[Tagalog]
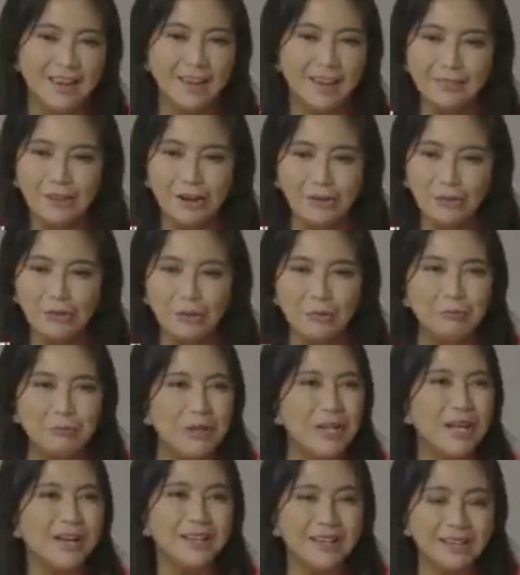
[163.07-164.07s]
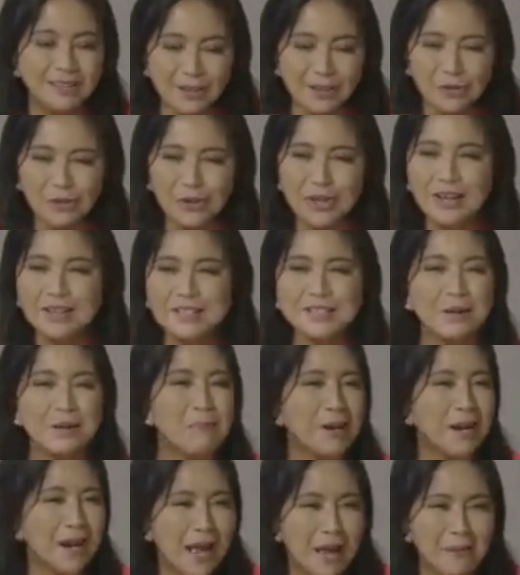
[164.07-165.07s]
And ako, pinakita ko yan sa
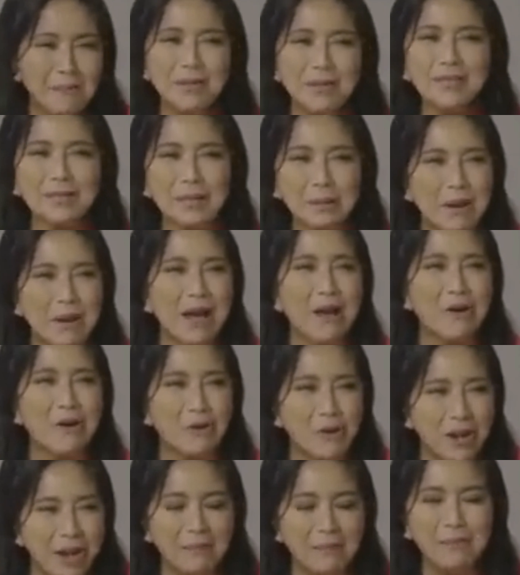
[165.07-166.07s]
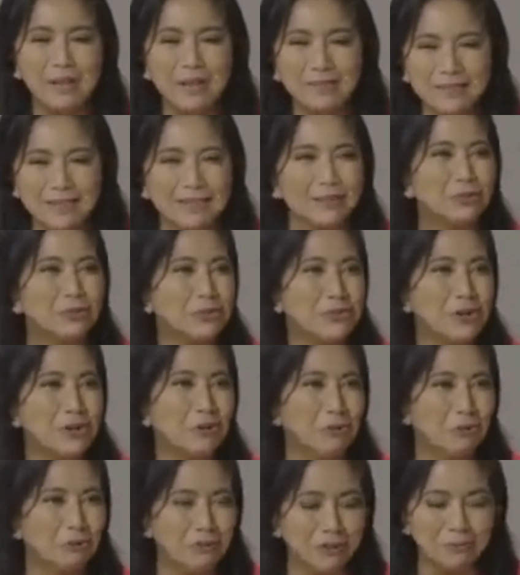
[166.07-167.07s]
maraming trabaho namin dito
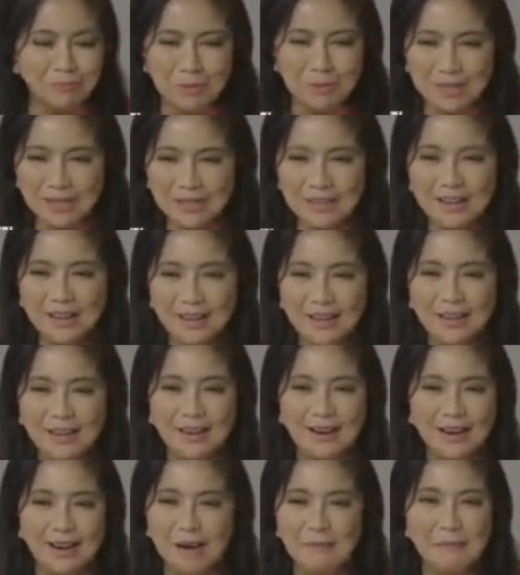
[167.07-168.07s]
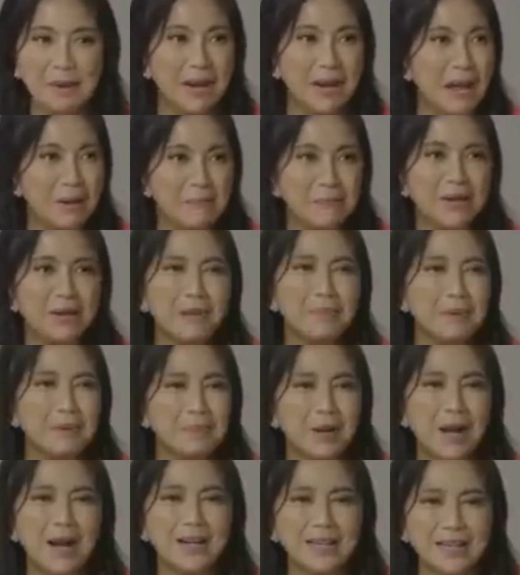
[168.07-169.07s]
sa OVP. Uh, ah, marami
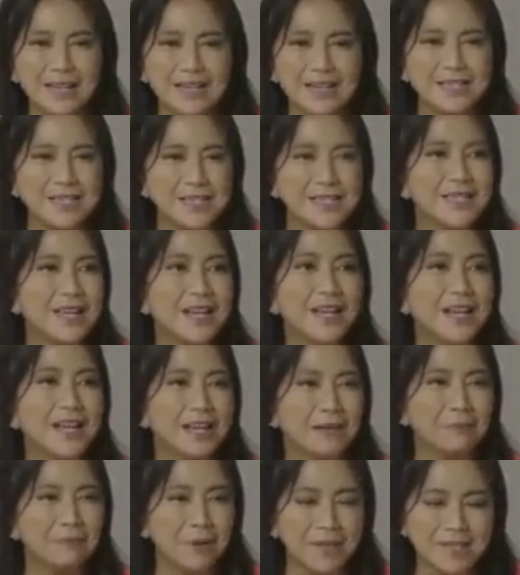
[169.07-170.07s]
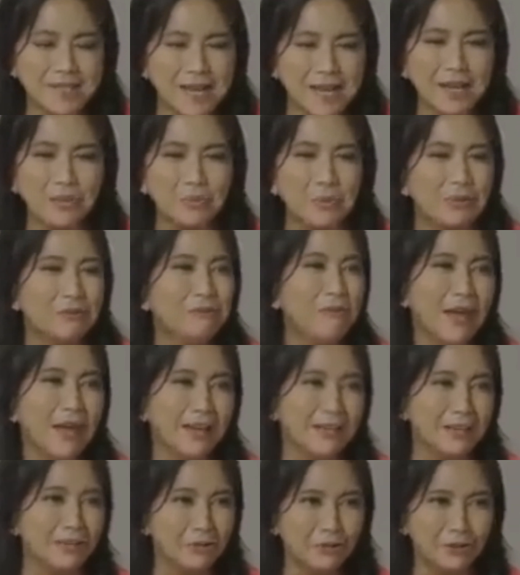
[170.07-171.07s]
kaming mga krisis na nalagpasan with flying